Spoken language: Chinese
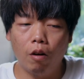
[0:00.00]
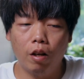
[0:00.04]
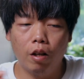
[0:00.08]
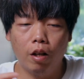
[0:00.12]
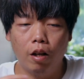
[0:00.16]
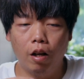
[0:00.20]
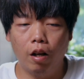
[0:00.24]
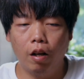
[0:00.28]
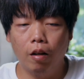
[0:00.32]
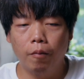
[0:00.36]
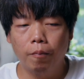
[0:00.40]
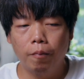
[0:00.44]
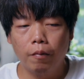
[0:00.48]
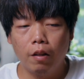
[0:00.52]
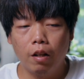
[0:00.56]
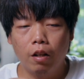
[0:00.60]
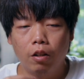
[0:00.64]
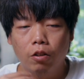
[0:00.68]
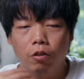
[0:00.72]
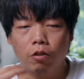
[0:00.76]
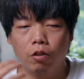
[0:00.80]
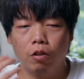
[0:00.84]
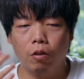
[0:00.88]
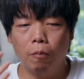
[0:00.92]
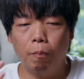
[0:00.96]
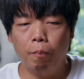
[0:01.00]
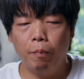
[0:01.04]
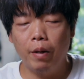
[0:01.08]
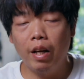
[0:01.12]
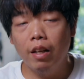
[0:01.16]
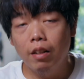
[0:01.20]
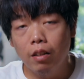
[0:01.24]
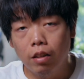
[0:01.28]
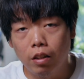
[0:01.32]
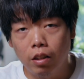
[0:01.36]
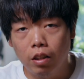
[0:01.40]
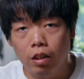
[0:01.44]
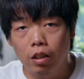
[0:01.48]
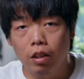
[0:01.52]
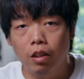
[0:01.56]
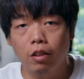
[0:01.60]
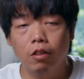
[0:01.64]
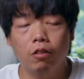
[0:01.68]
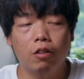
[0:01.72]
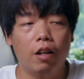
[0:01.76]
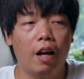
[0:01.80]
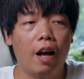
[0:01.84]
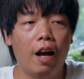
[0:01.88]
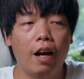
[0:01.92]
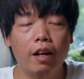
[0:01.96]
关的，就是编辑，
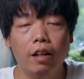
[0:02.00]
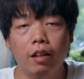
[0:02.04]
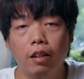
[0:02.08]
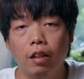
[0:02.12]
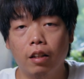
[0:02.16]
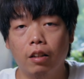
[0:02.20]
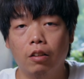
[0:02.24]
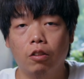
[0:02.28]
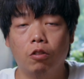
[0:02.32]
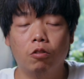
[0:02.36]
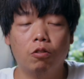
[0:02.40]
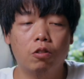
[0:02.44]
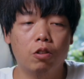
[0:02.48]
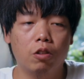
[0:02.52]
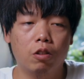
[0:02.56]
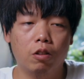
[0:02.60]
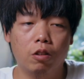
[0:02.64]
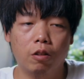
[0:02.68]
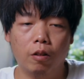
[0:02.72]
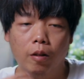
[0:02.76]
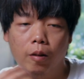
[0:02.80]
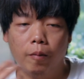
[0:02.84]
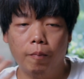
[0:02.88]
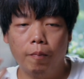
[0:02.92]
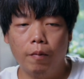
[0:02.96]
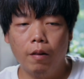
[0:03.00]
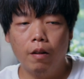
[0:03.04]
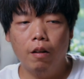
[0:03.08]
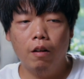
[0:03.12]
就是 editing，就是